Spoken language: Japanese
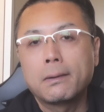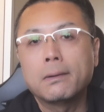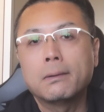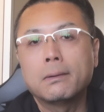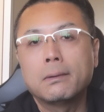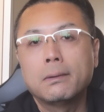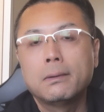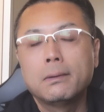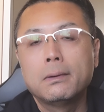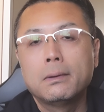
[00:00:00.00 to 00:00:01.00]
うん、
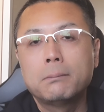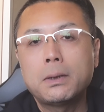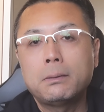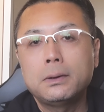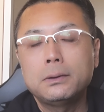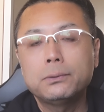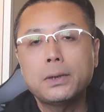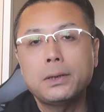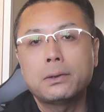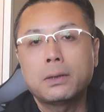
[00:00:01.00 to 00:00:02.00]
まあ初
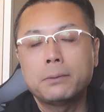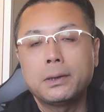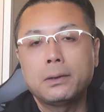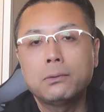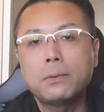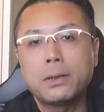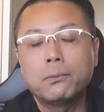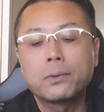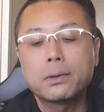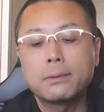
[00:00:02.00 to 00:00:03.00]
代に比べて一回
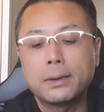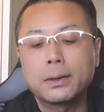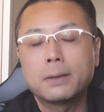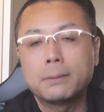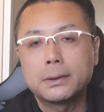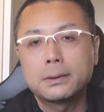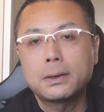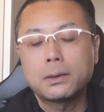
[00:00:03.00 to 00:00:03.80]
り大きくはなってます。